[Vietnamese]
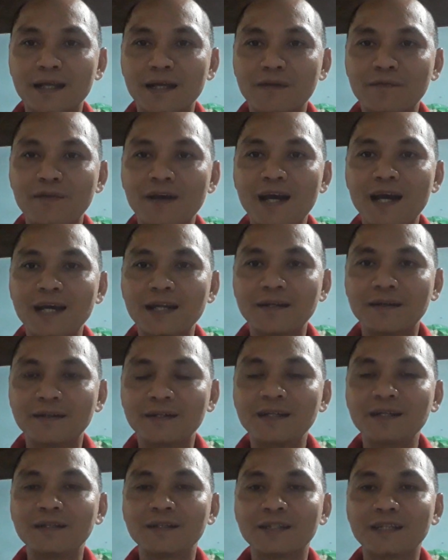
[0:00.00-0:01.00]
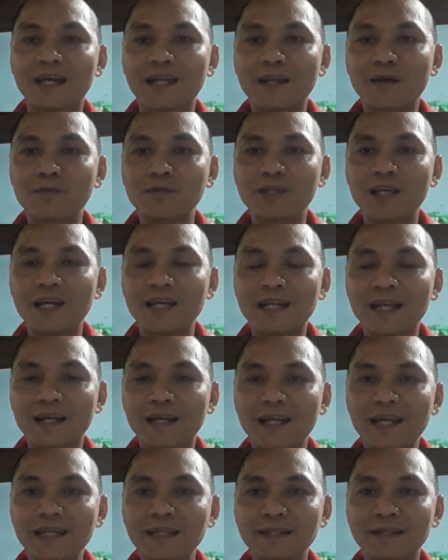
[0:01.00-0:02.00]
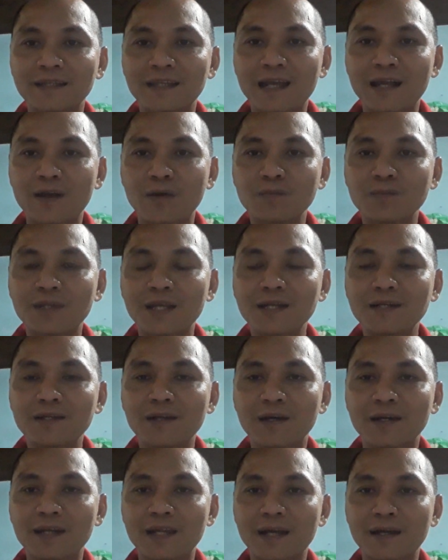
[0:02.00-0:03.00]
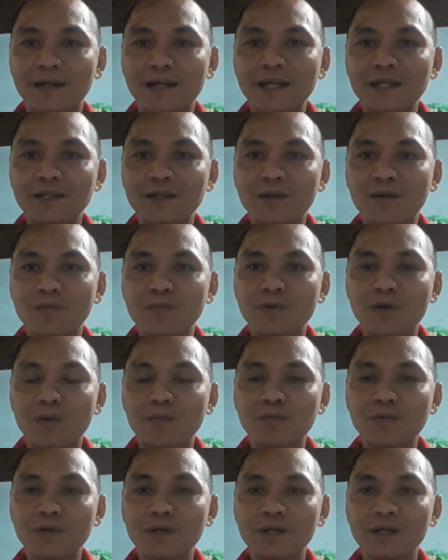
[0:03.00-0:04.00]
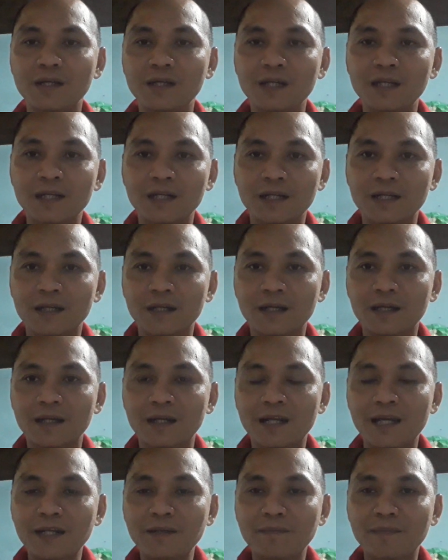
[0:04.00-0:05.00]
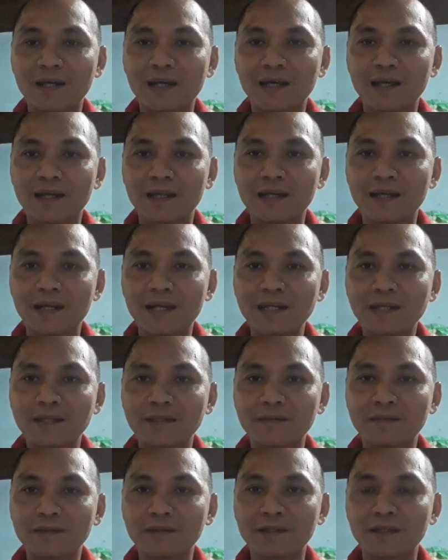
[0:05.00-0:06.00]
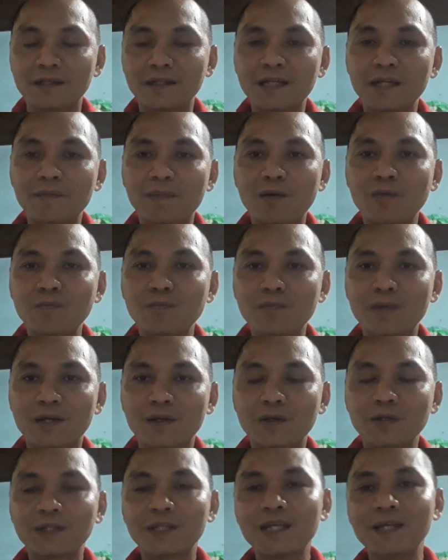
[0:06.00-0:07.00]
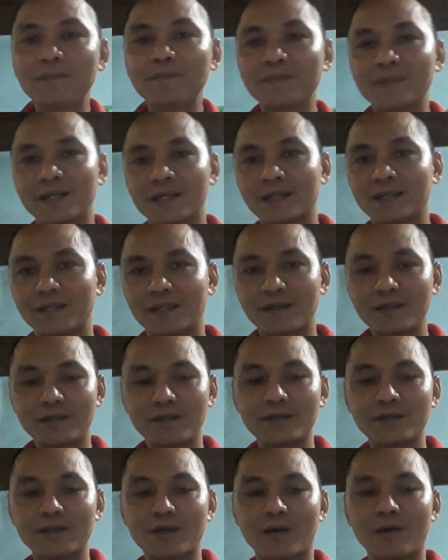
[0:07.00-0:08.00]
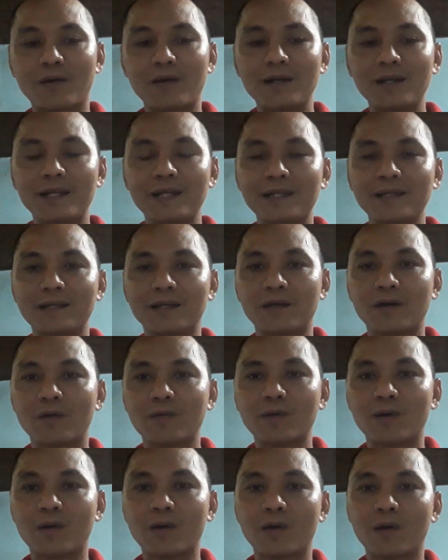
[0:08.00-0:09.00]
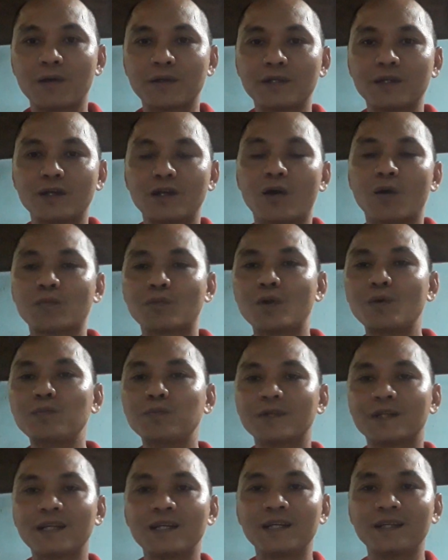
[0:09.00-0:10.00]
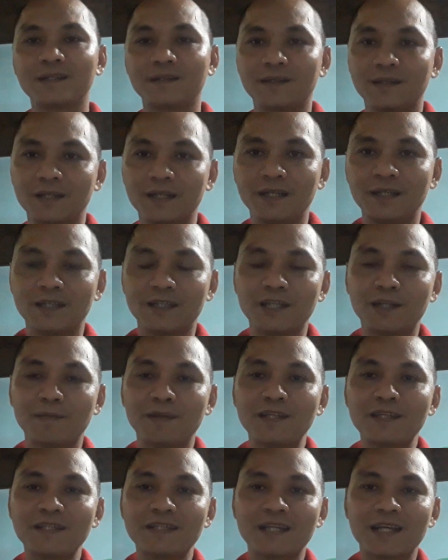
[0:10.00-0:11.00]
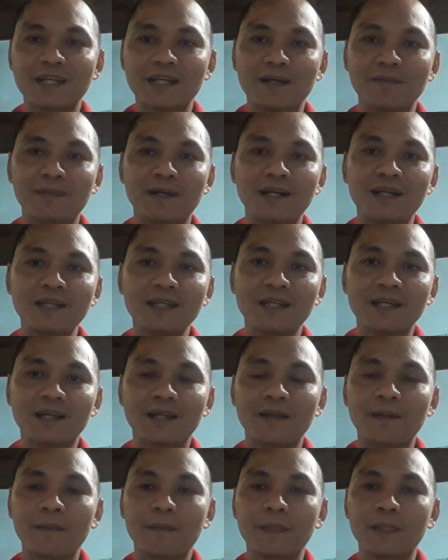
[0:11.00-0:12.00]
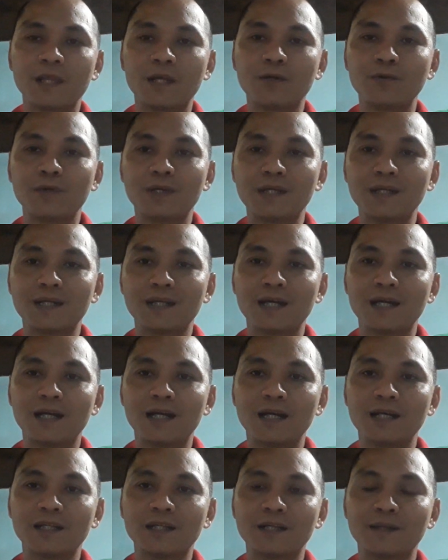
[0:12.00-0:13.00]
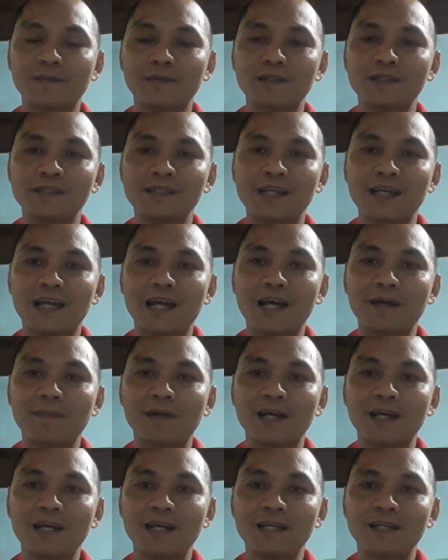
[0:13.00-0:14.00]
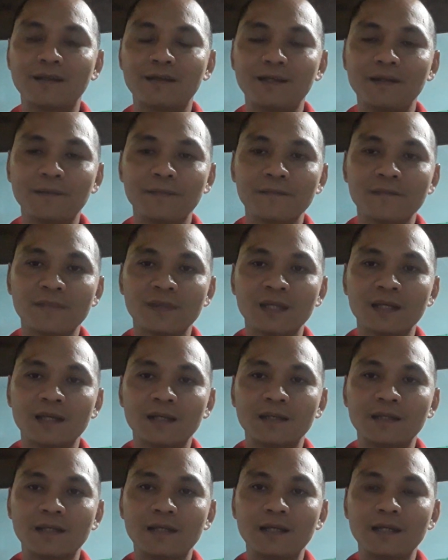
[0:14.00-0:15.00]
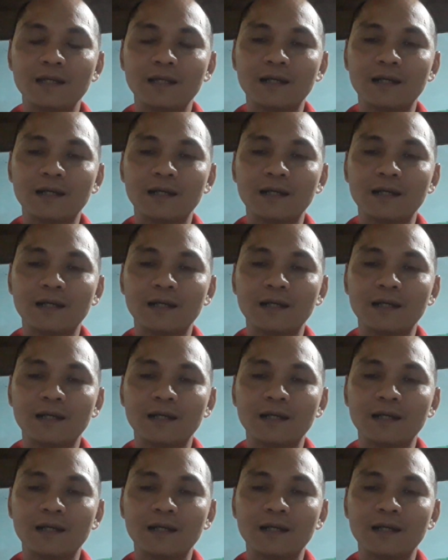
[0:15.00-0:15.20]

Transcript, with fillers: đèn pha nữa người ta đã cũng chế đèn led người ta cũng tính rồi đèn led nó cũng không có ờ, led mà led những cái bóng mà nói tiếp mà nhỏ nhỏ nhỏ led hồ hồ như hộp nút vậy đó như mấy chiếc xe đời mới rồi đó như winner rồi những xe ab rồi đó chứ